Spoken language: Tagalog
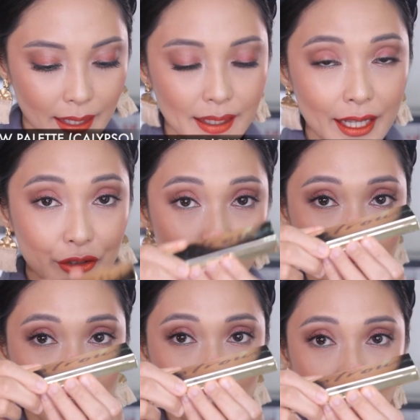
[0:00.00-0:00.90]
And eto
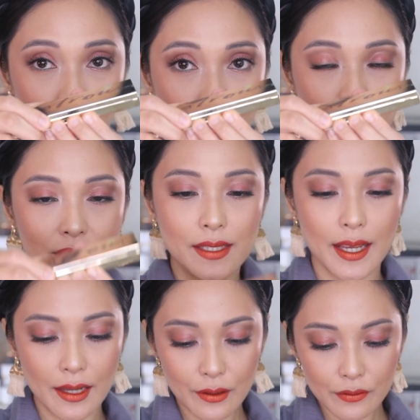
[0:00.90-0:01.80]
yung eyeshadow
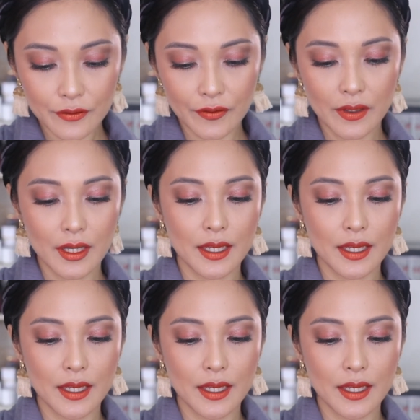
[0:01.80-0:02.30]
itself.